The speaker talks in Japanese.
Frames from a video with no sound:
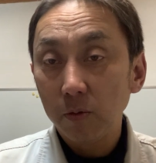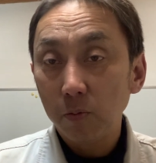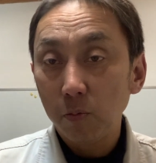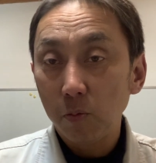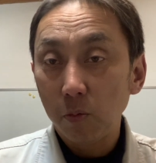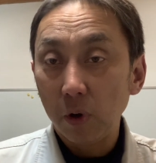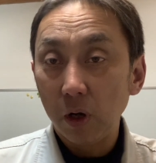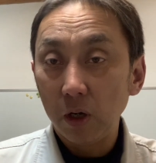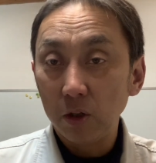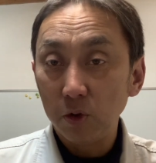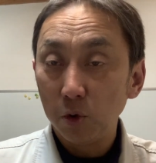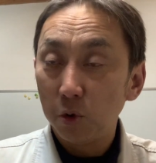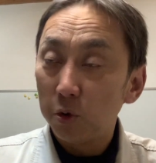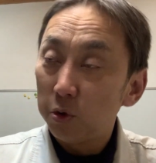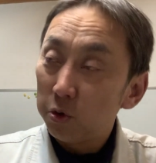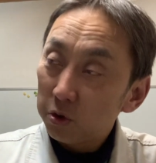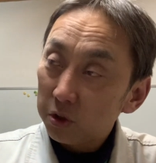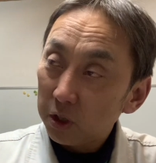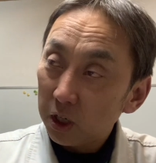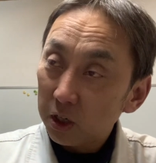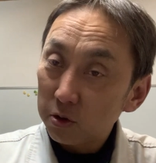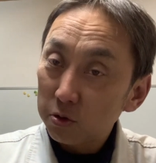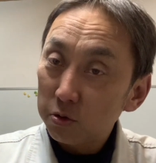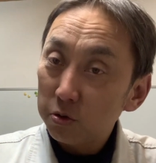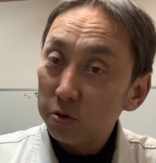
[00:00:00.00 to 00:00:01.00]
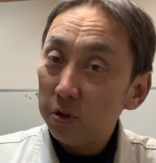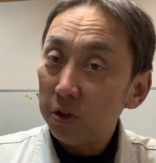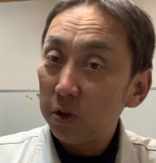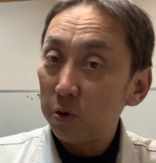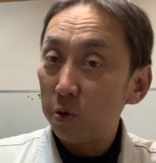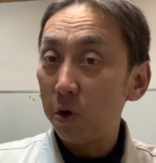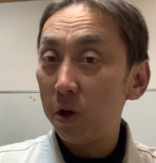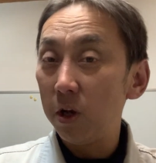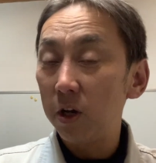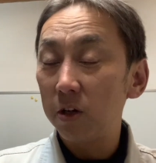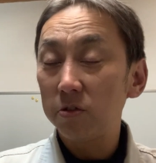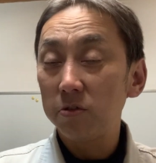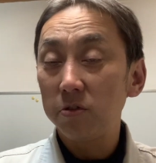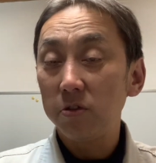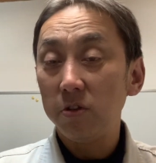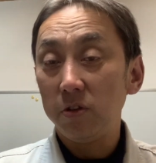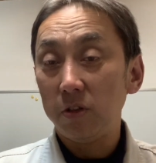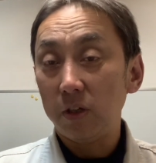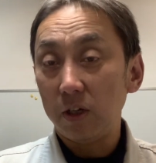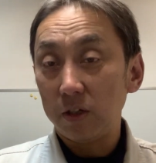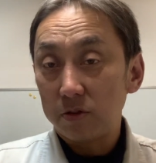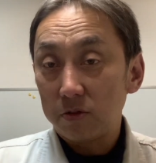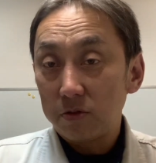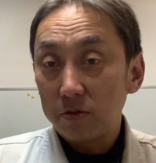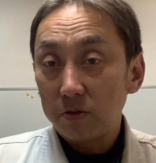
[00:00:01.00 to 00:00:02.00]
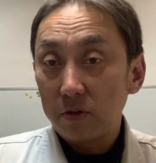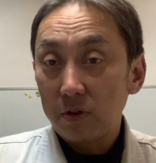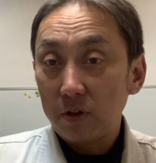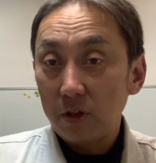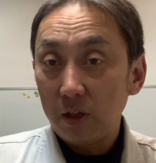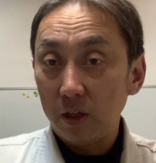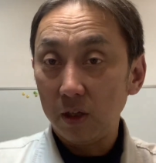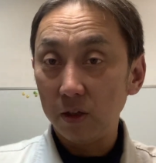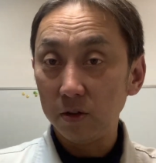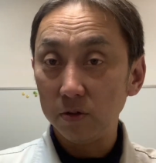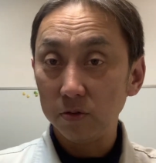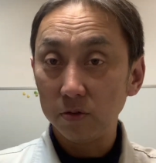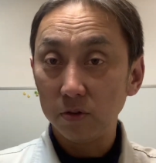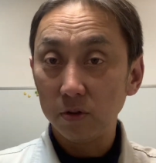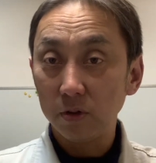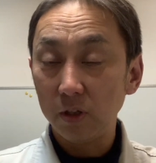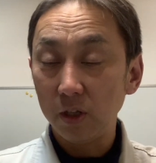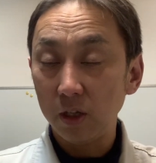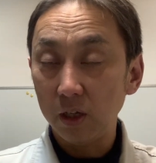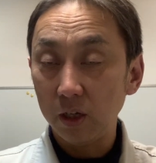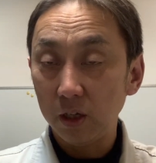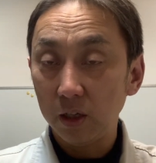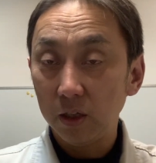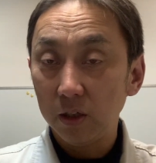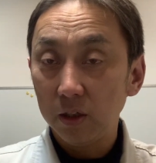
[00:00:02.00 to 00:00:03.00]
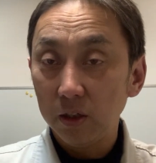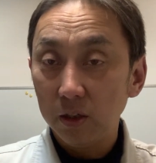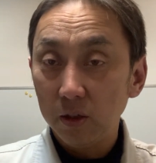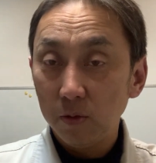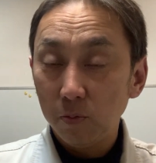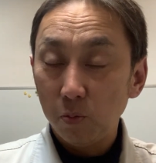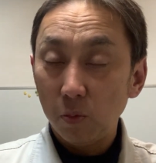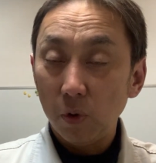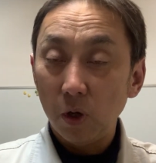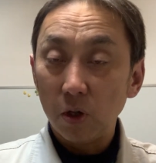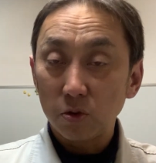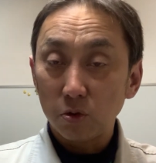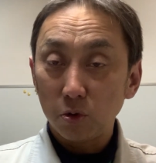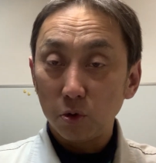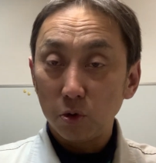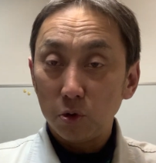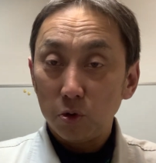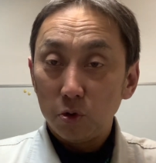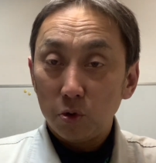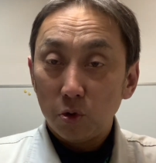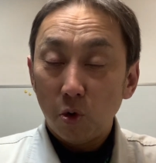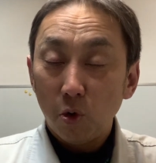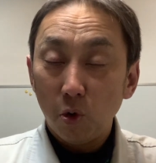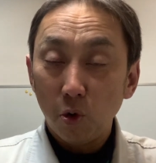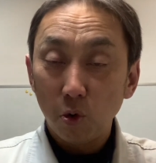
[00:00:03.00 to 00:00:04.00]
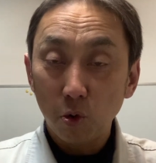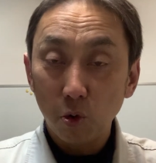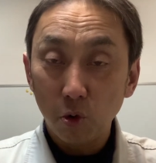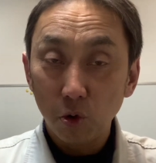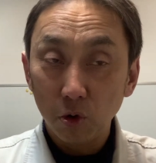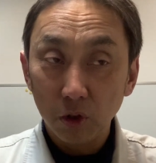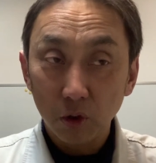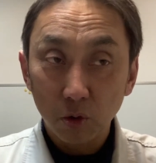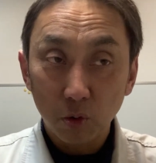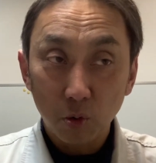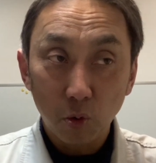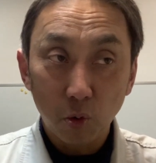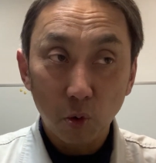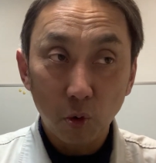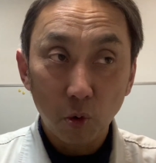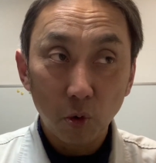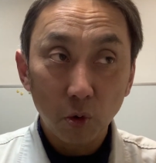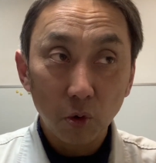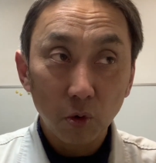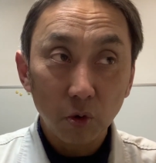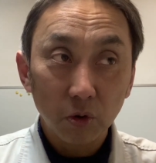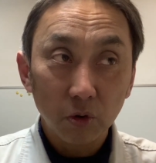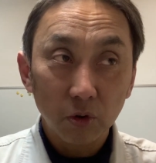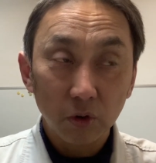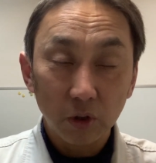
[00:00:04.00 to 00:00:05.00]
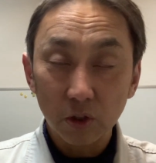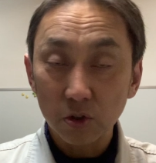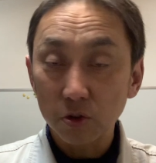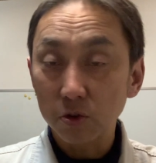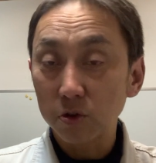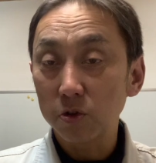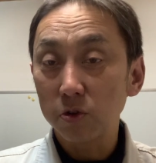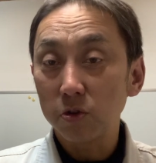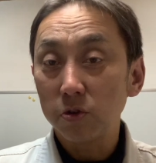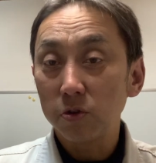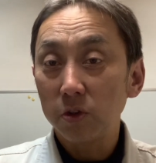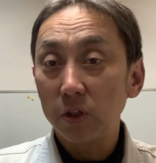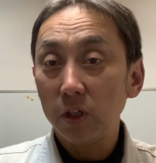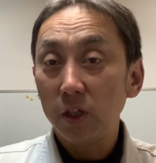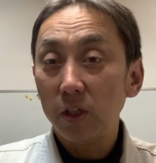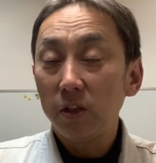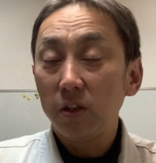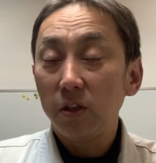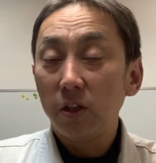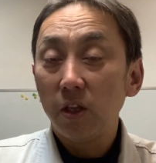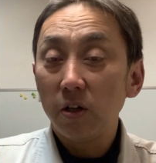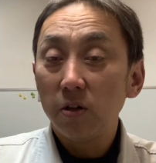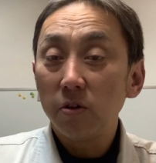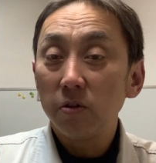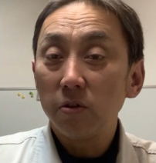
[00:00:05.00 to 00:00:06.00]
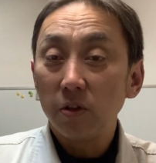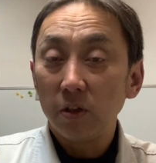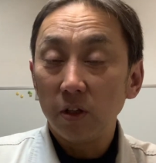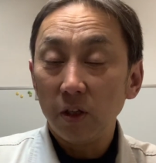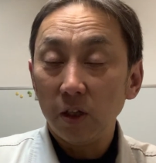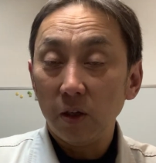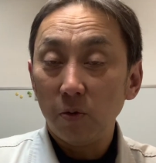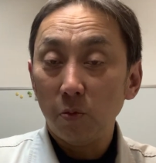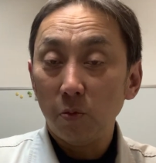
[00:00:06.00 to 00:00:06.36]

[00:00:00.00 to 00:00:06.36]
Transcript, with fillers: まあ、400人、500人出すって言って、まあ、そういう方向でこう、ね、進んでいってるんで、